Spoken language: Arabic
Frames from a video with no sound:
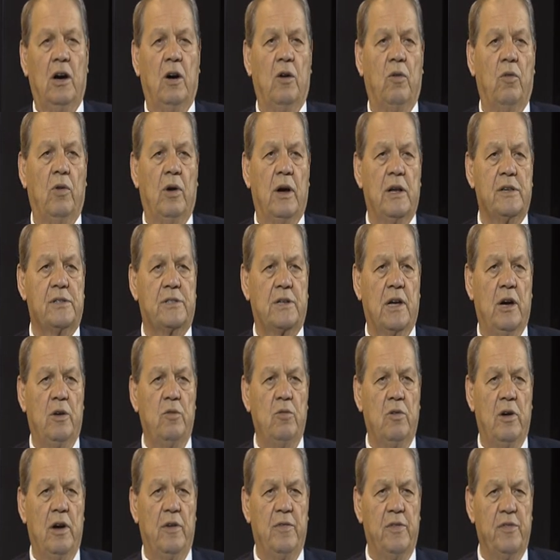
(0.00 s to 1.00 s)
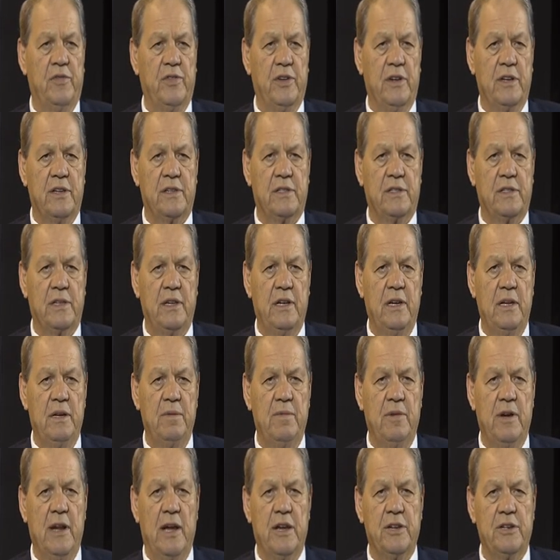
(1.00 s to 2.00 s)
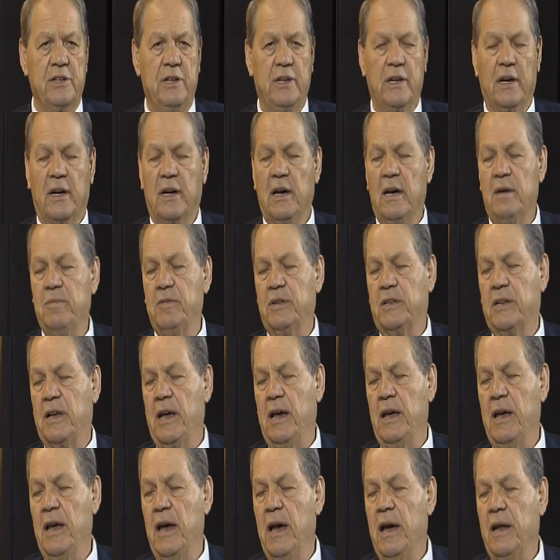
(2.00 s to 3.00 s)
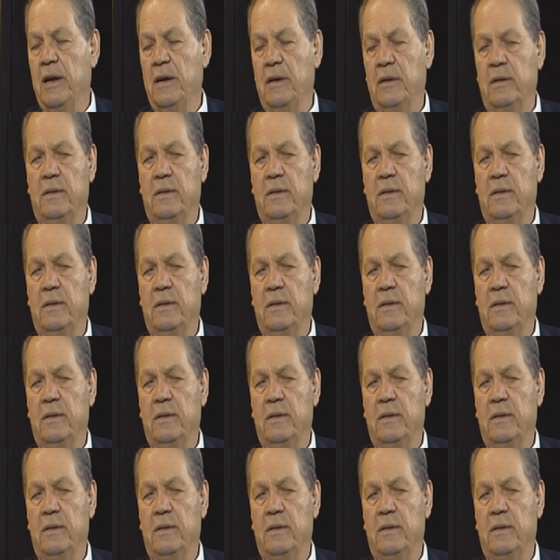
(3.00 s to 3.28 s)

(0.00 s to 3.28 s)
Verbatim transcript: وأسكنوها في فلسطين من أجل إقامة كيان